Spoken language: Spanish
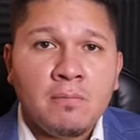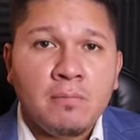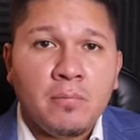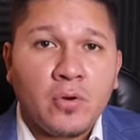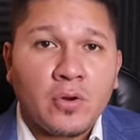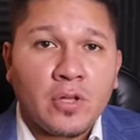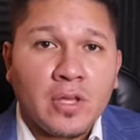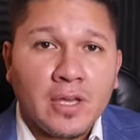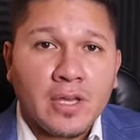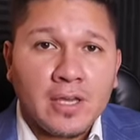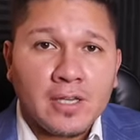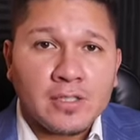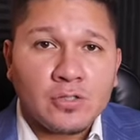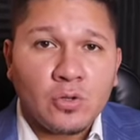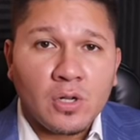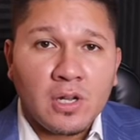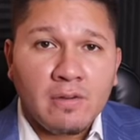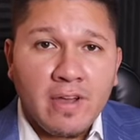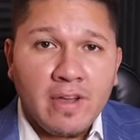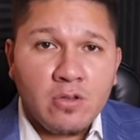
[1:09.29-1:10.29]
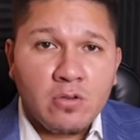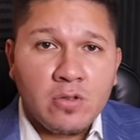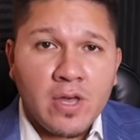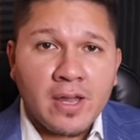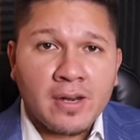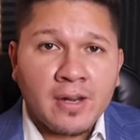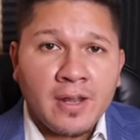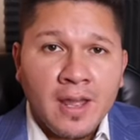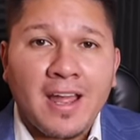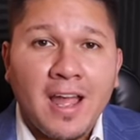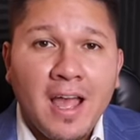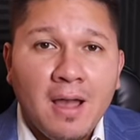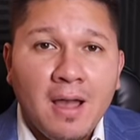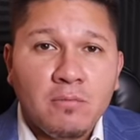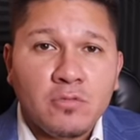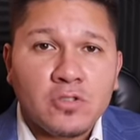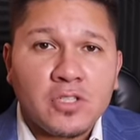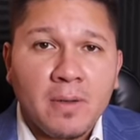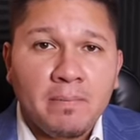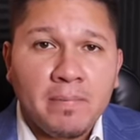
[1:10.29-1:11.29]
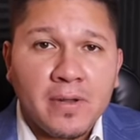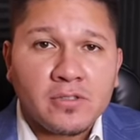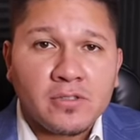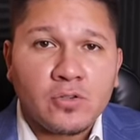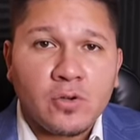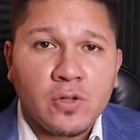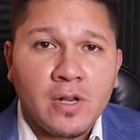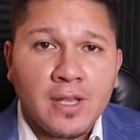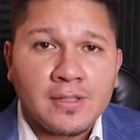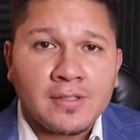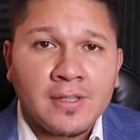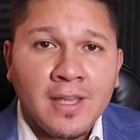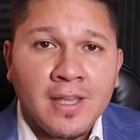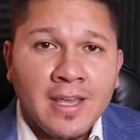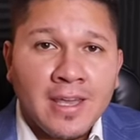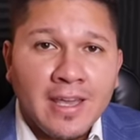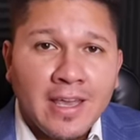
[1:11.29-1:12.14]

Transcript: porque esto le va a ayudar a muchas personas